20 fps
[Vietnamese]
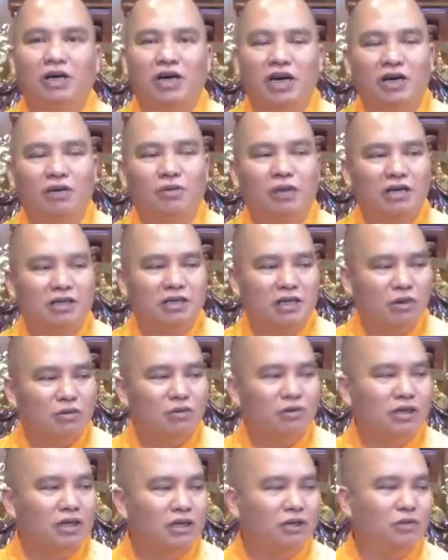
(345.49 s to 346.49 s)
khấn hoặc
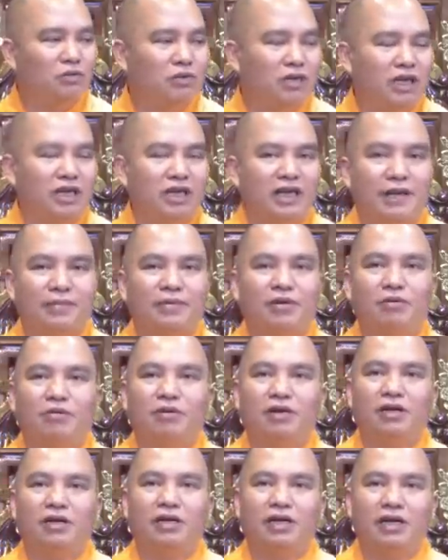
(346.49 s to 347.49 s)
sau khi tụng kinh đem công
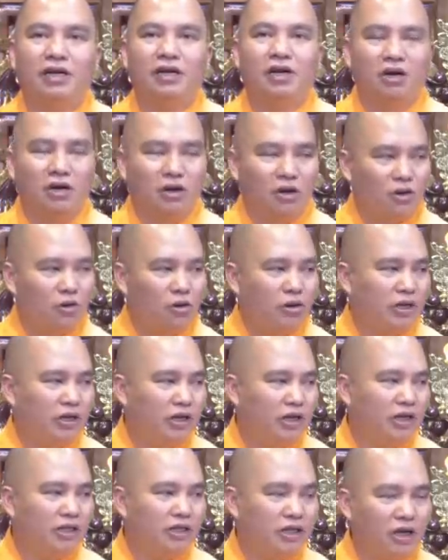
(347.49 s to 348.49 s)
đức đấy hồi
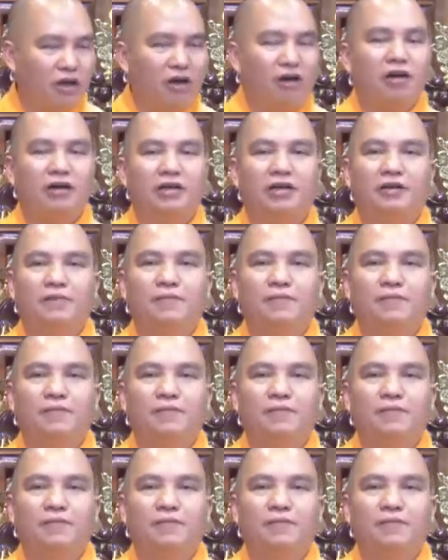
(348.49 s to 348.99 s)
hướng cho họ